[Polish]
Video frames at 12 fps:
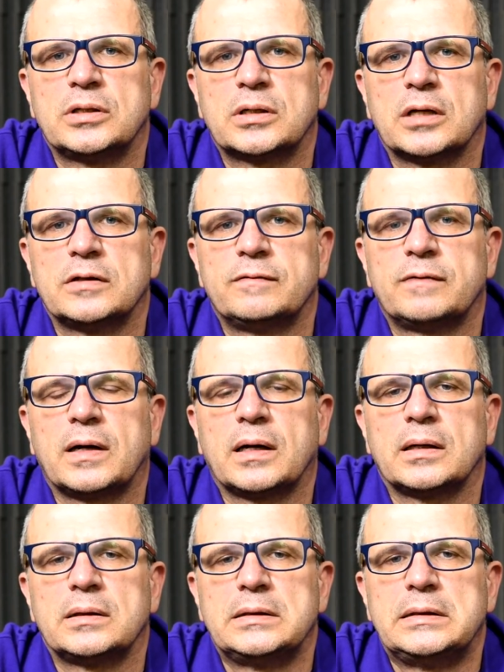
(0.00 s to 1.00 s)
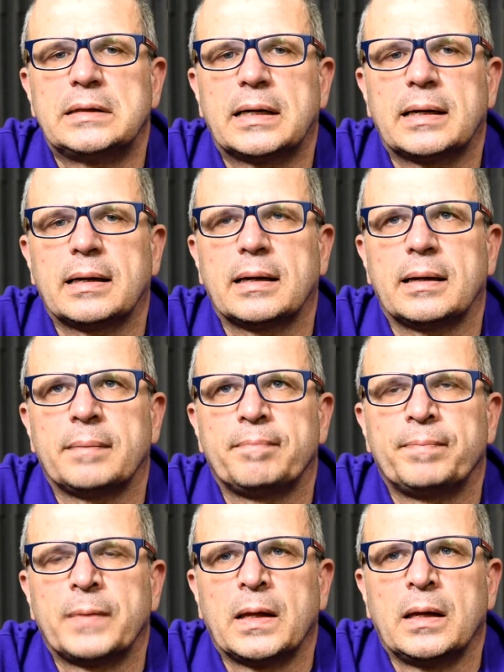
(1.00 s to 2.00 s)
A2 i A.
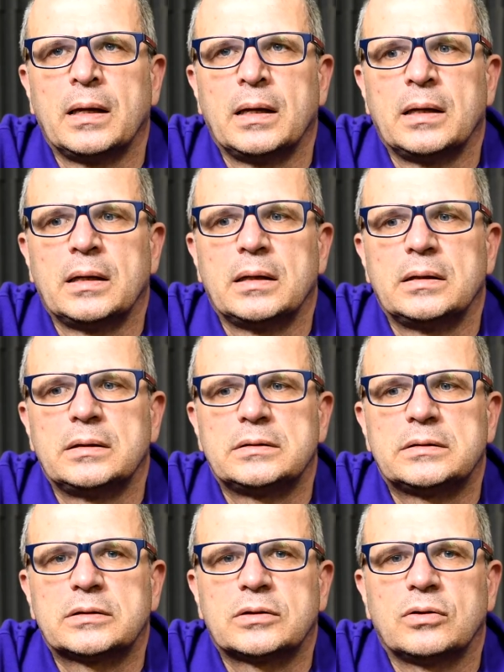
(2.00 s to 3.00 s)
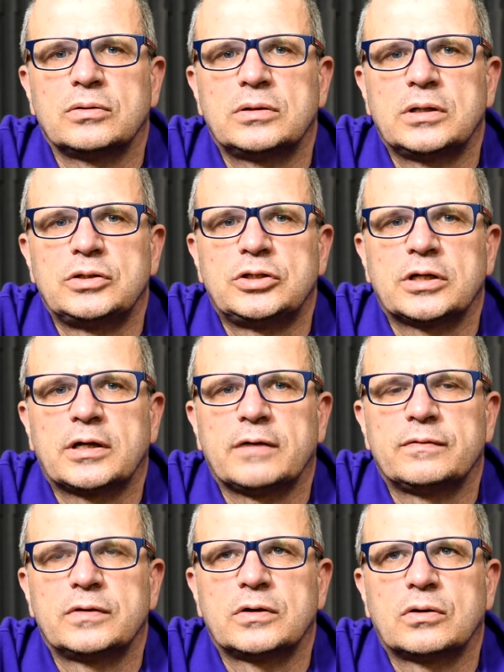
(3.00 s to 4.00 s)
Y, skąd ten
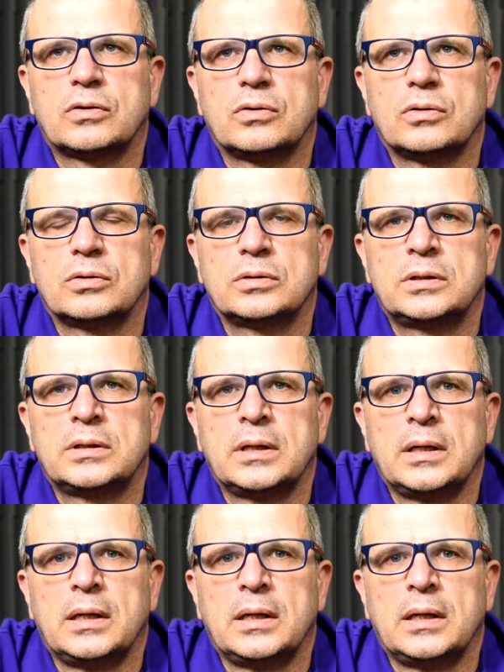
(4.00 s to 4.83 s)
ciekawy kod.